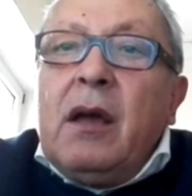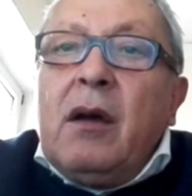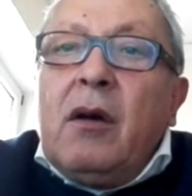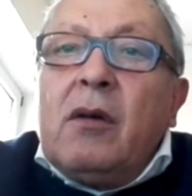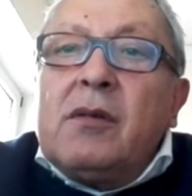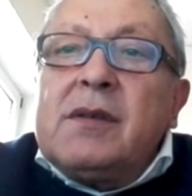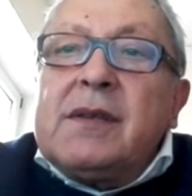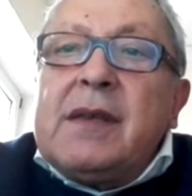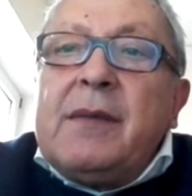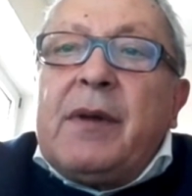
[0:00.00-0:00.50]

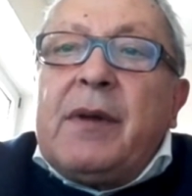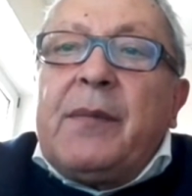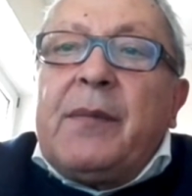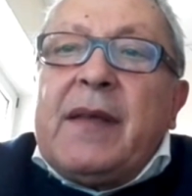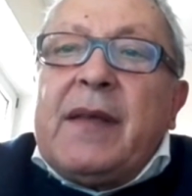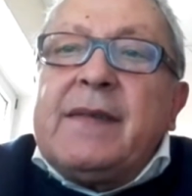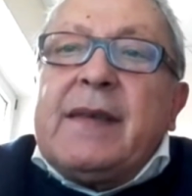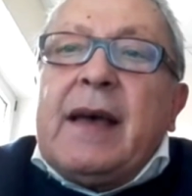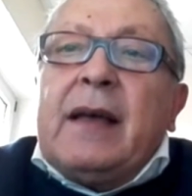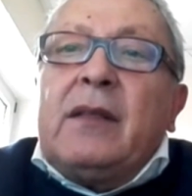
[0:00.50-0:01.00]
Ho sempre
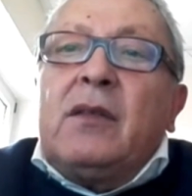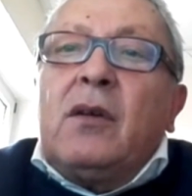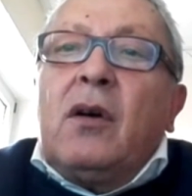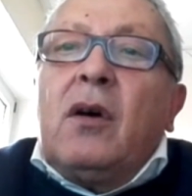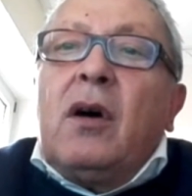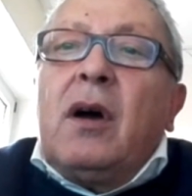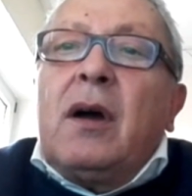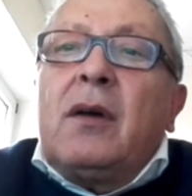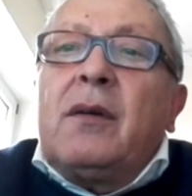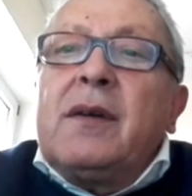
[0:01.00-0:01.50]

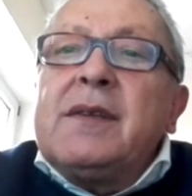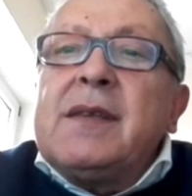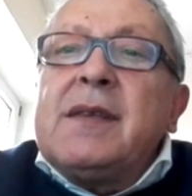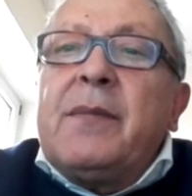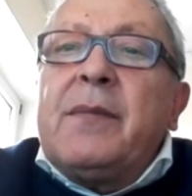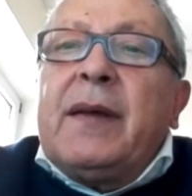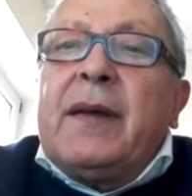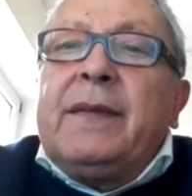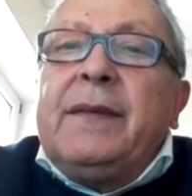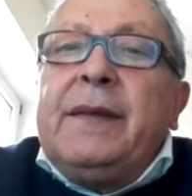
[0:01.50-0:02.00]
pensato a
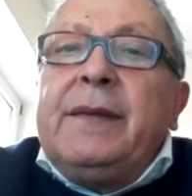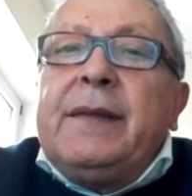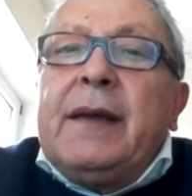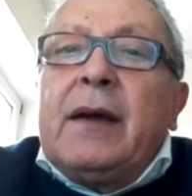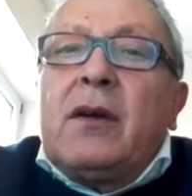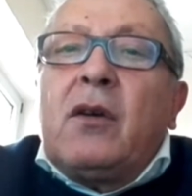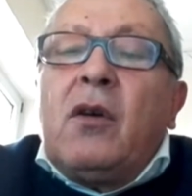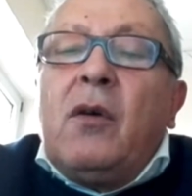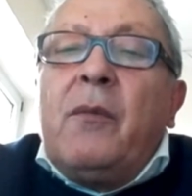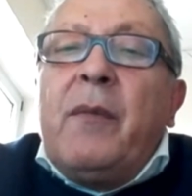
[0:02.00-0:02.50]
questa
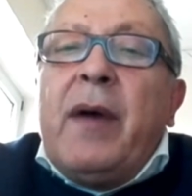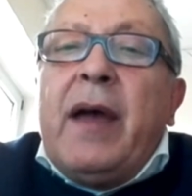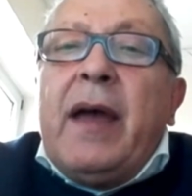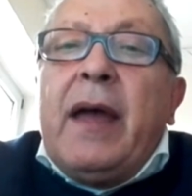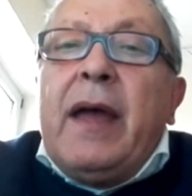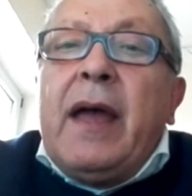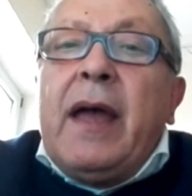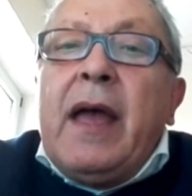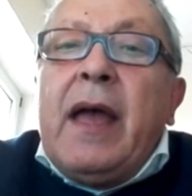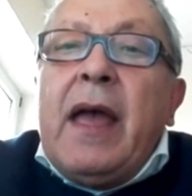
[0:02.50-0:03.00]
partita
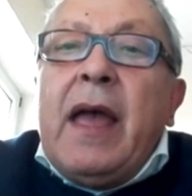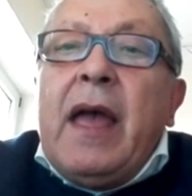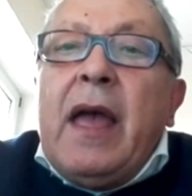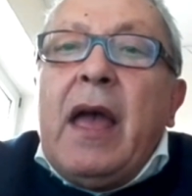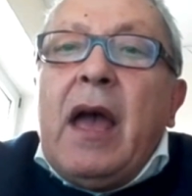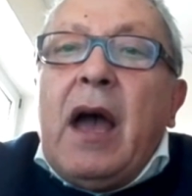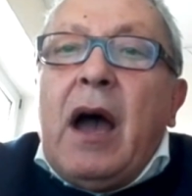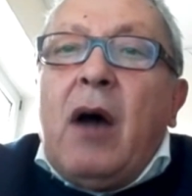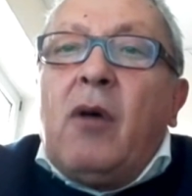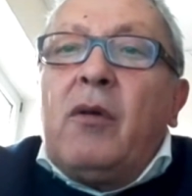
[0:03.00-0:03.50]
come
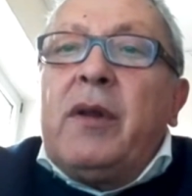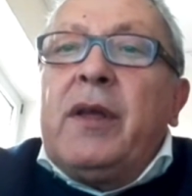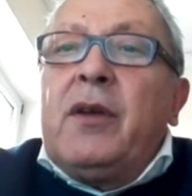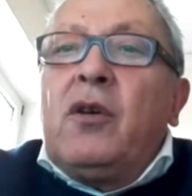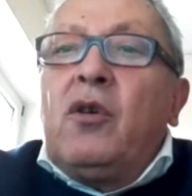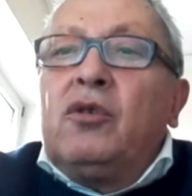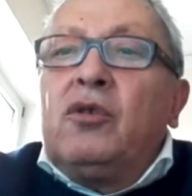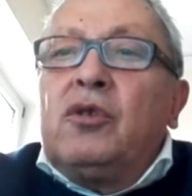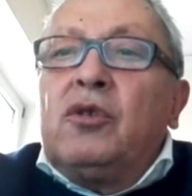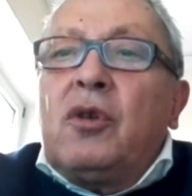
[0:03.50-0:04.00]
a un
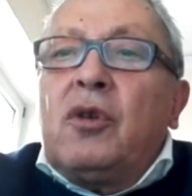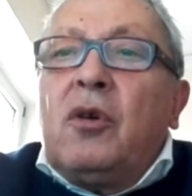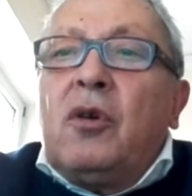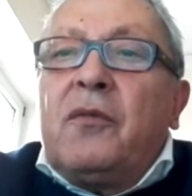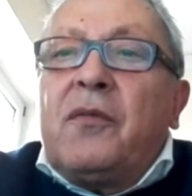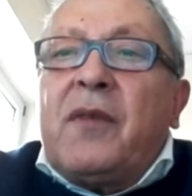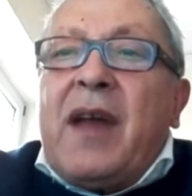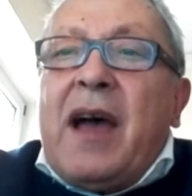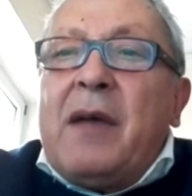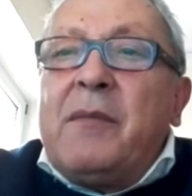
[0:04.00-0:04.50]
incontro
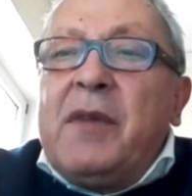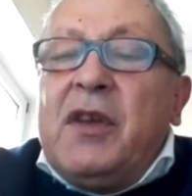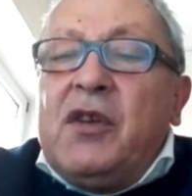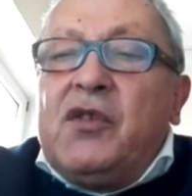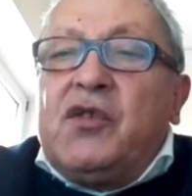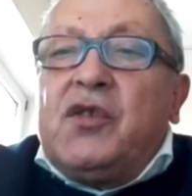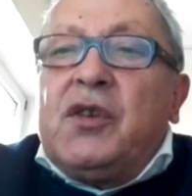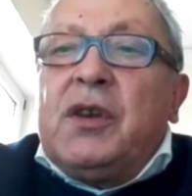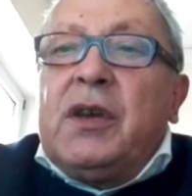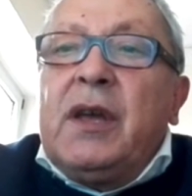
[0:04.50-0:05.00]
fra
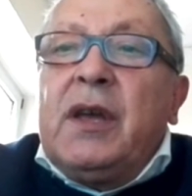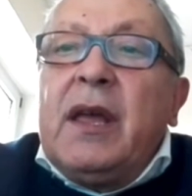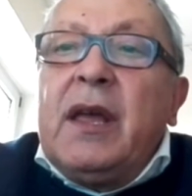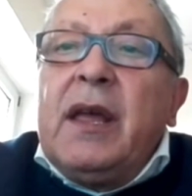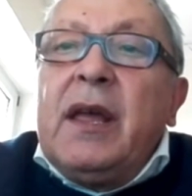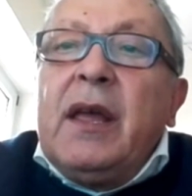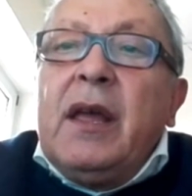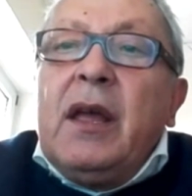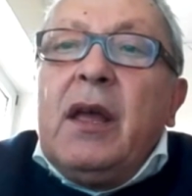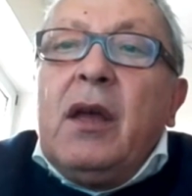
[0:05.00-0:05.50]
amici
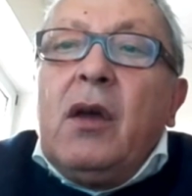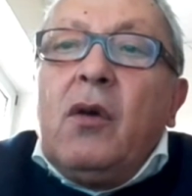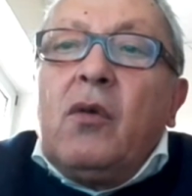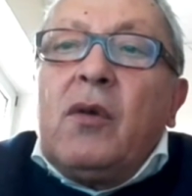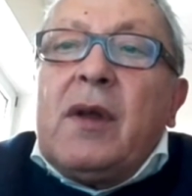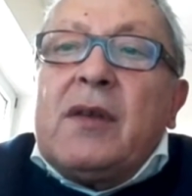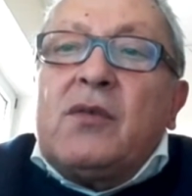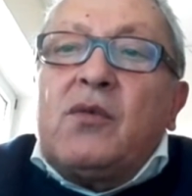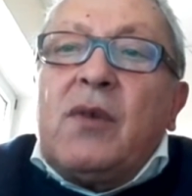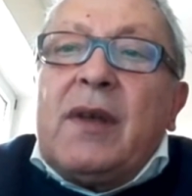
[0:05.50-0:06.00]
una
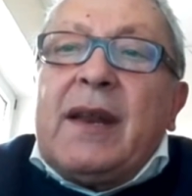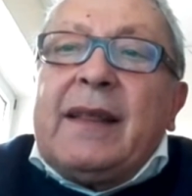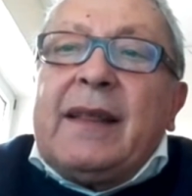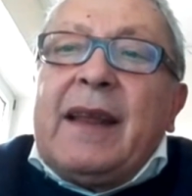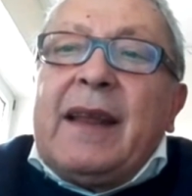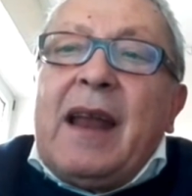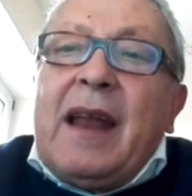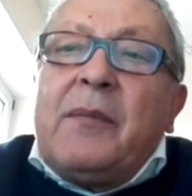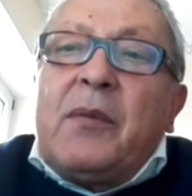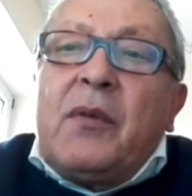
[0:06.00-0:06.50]
squadra della
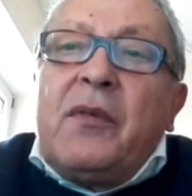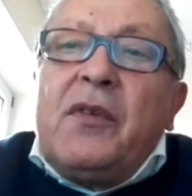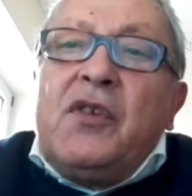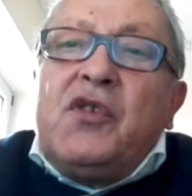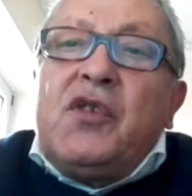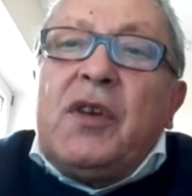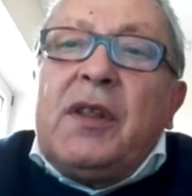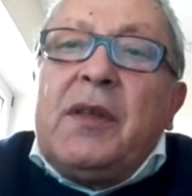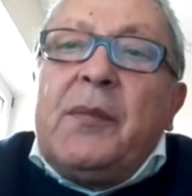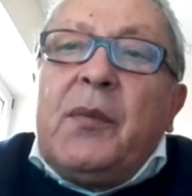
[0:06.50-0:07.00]
provincia di
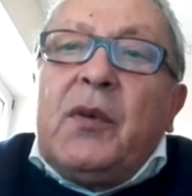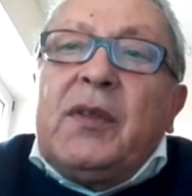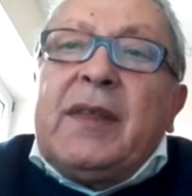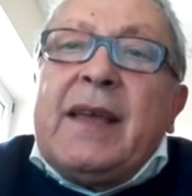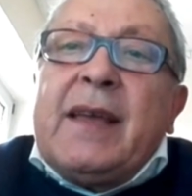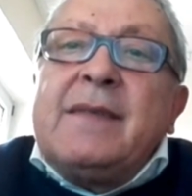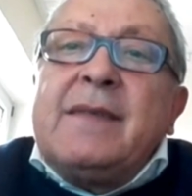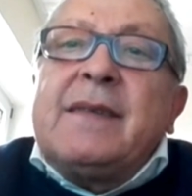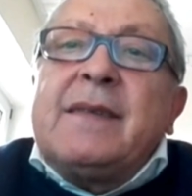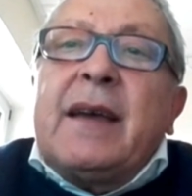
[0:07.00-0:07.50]

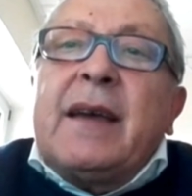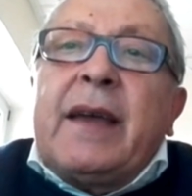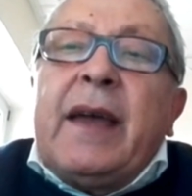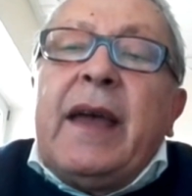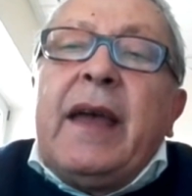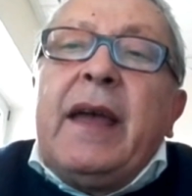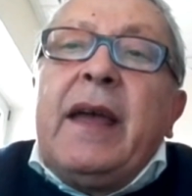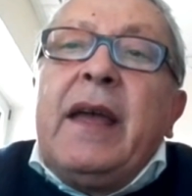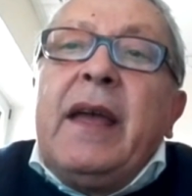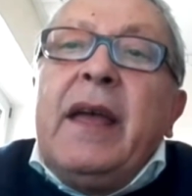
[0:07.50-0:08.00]
Potenza che
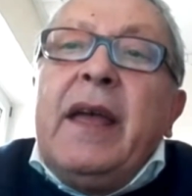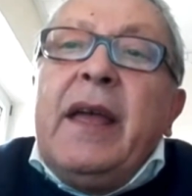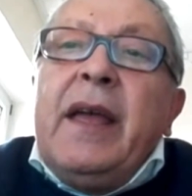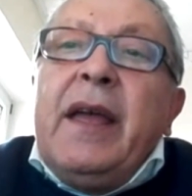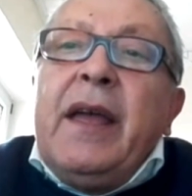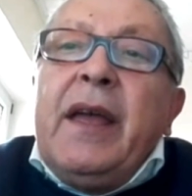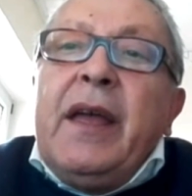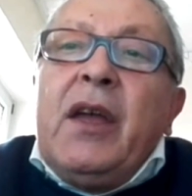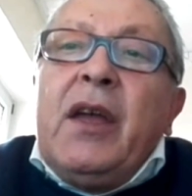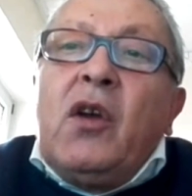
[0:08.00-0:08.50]

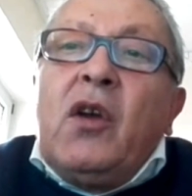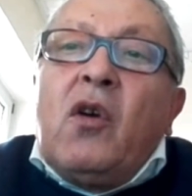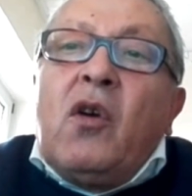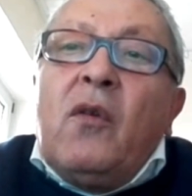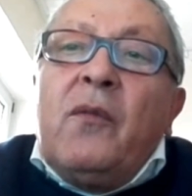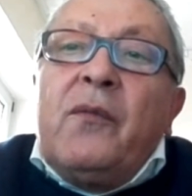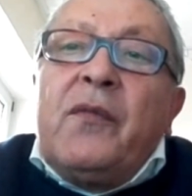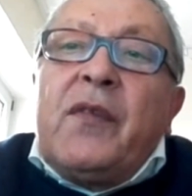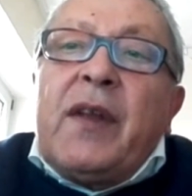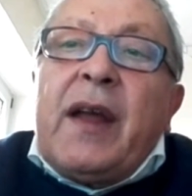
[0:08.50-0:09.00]

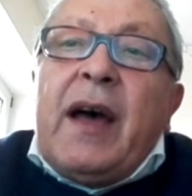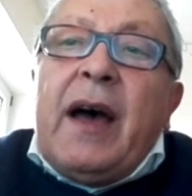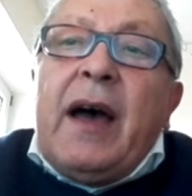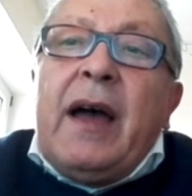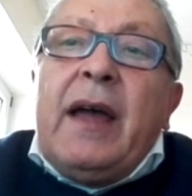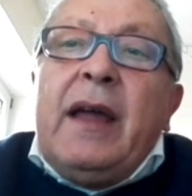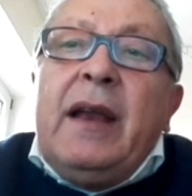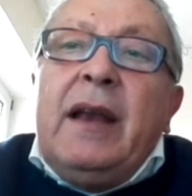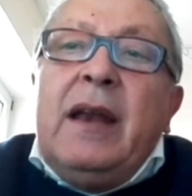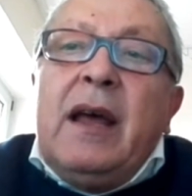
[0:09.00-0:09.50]
incontra
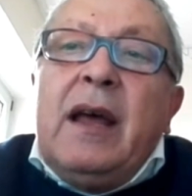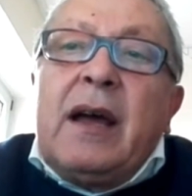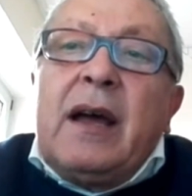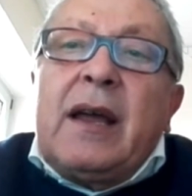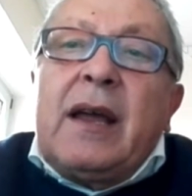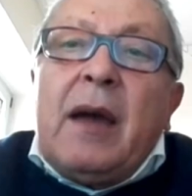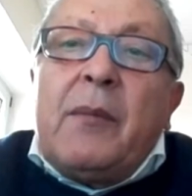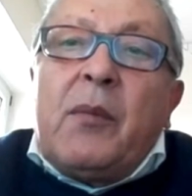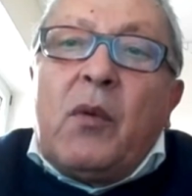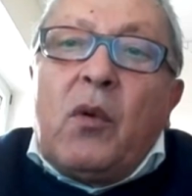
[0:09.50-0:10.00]
il
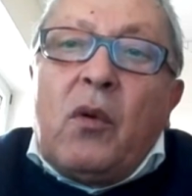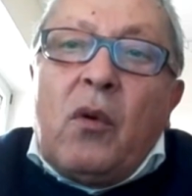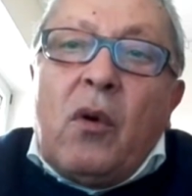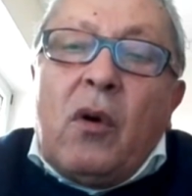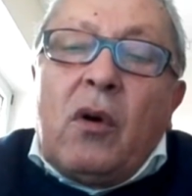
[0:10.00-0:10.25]
capoluogo.